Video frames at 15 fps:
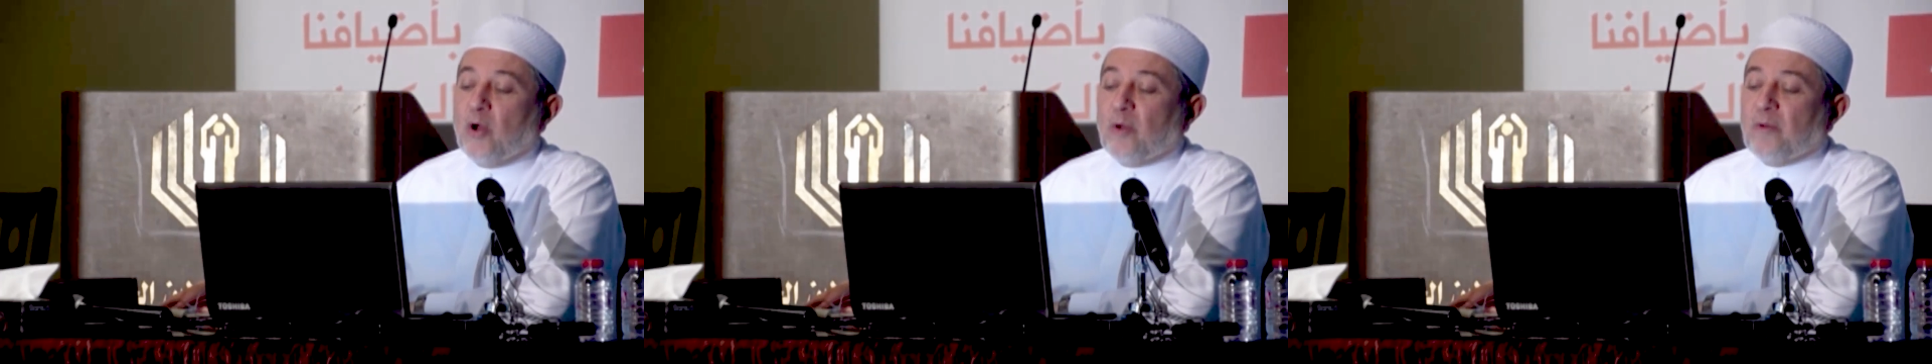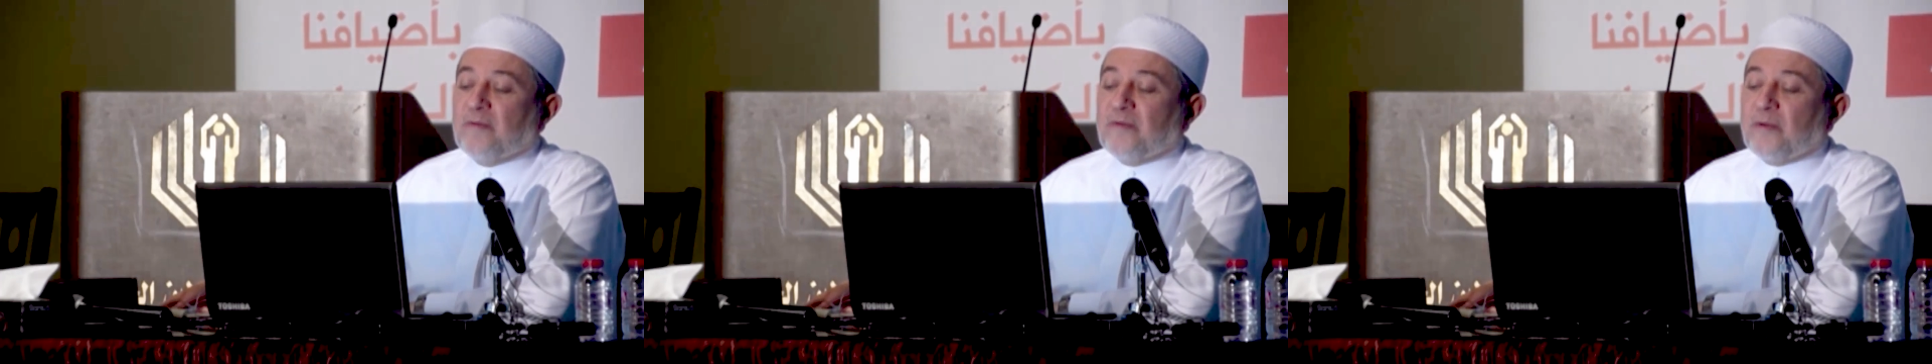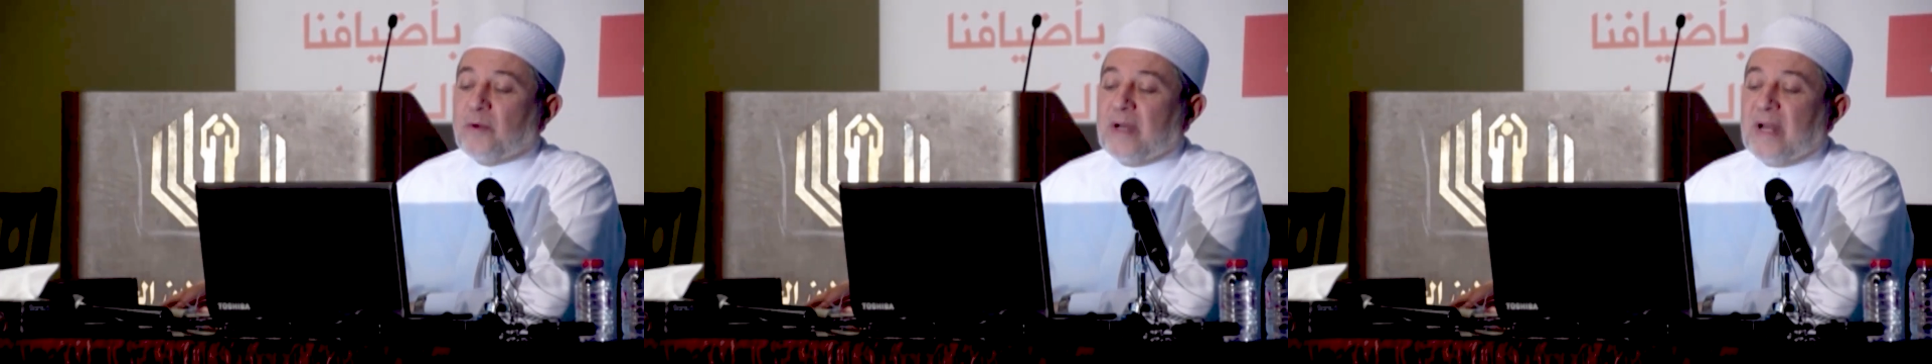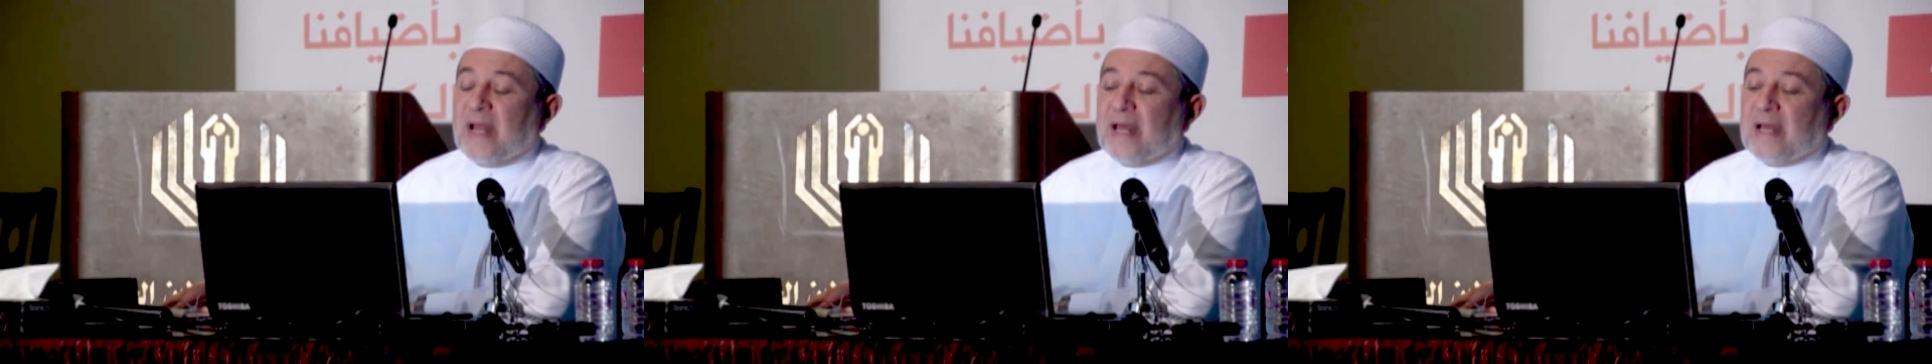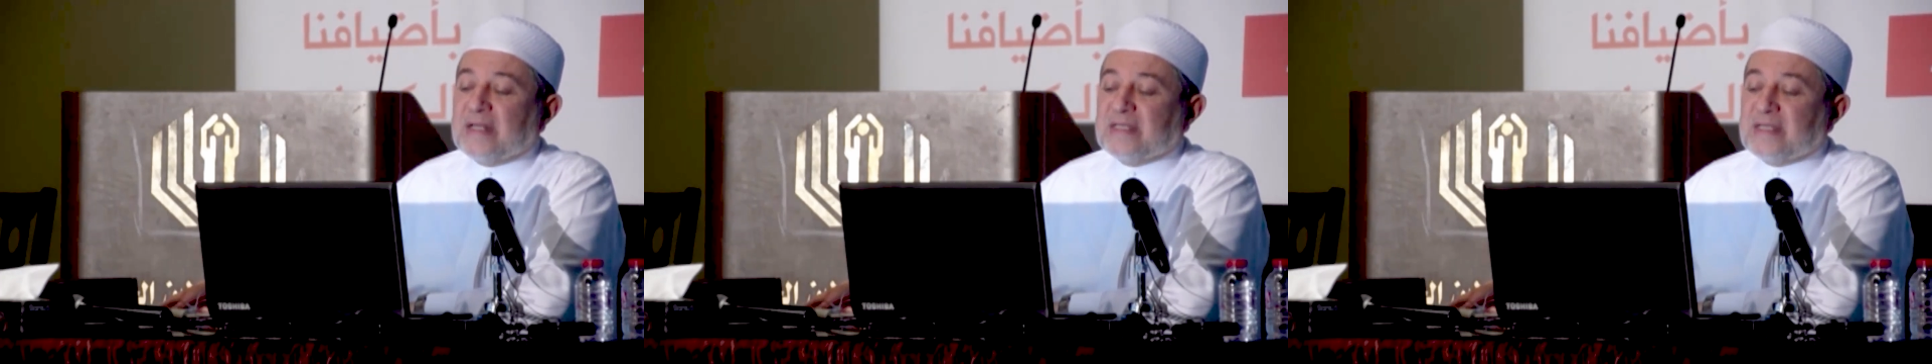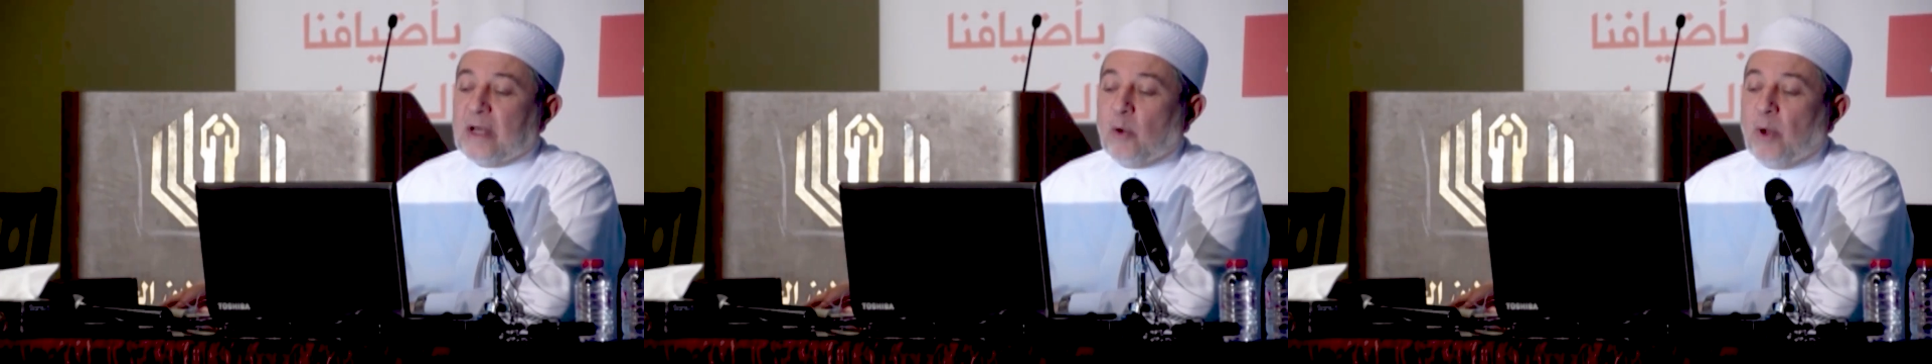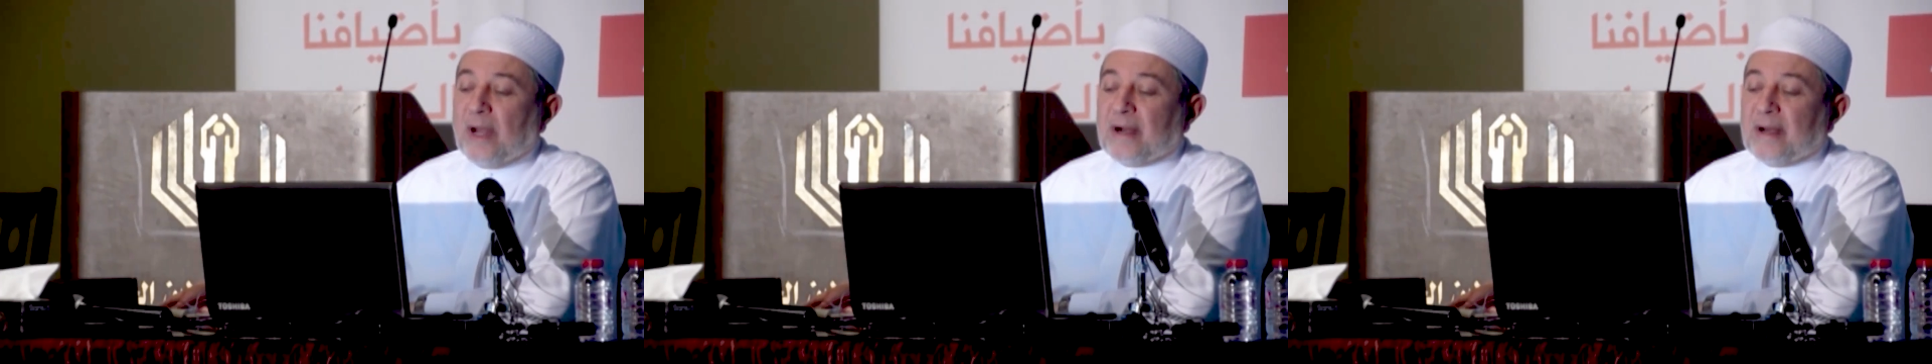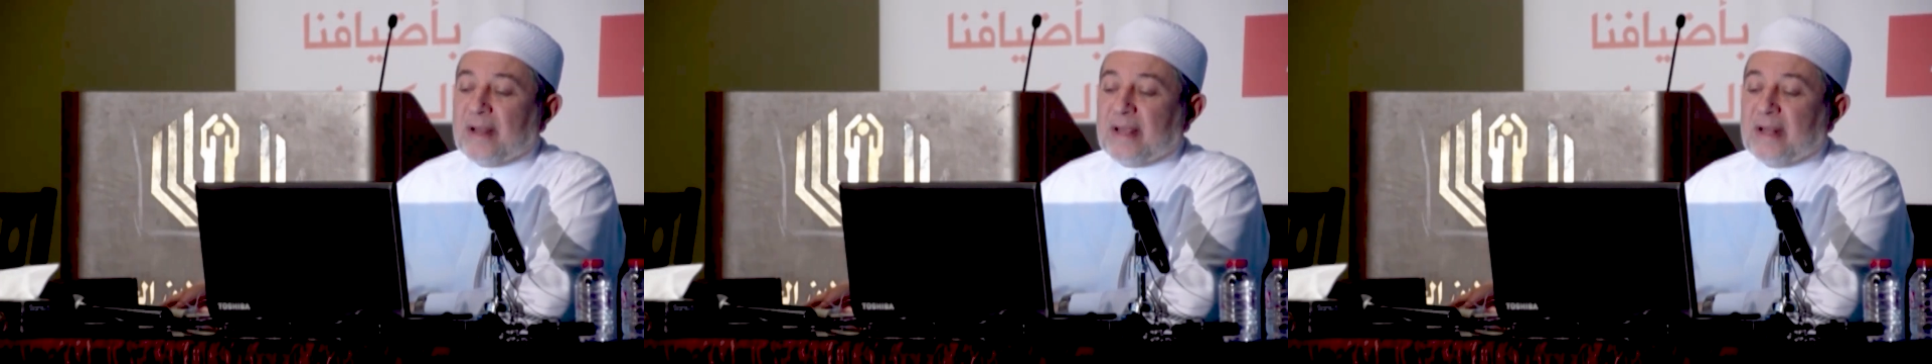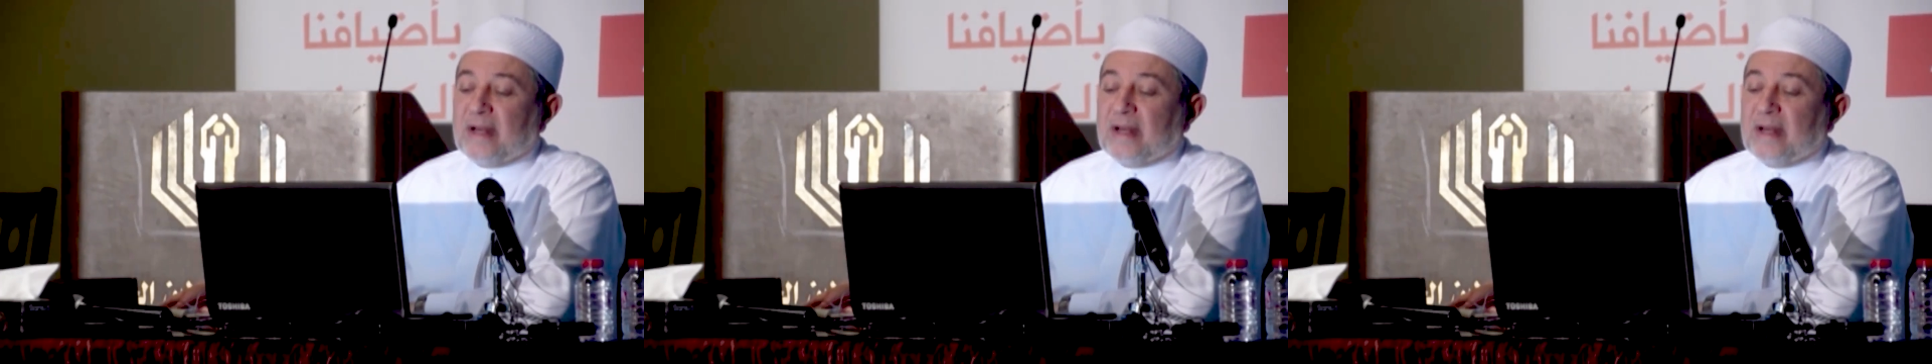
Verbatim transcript: انظر الآن سأحرك